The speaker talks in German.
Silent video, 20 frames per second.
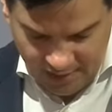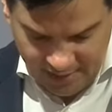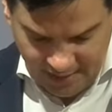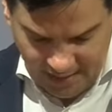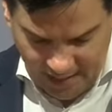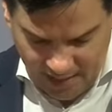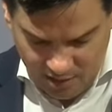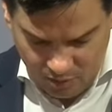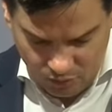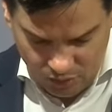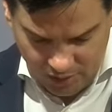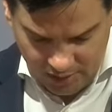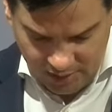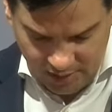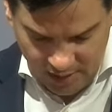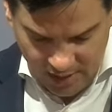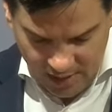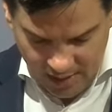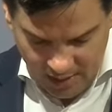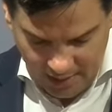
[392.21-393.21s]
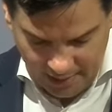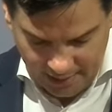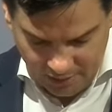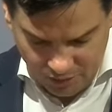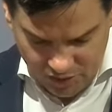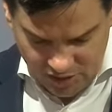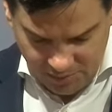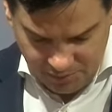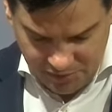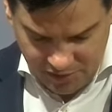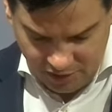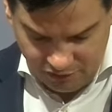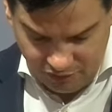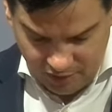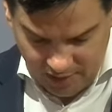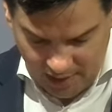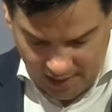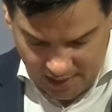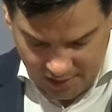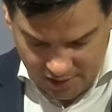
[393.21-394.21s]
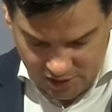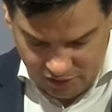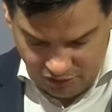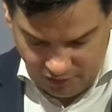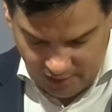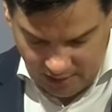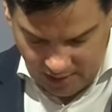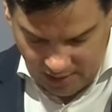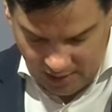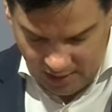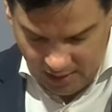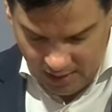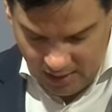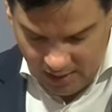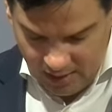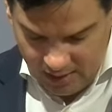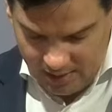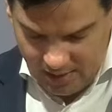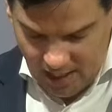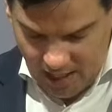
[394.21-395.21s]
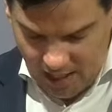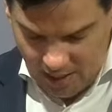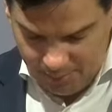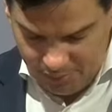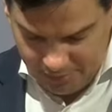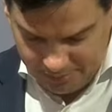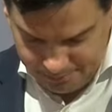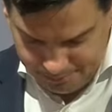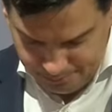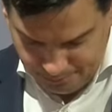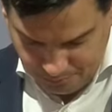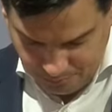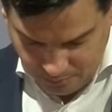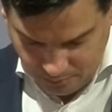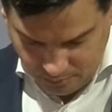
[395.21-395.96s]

371 Verdachtsfälle gab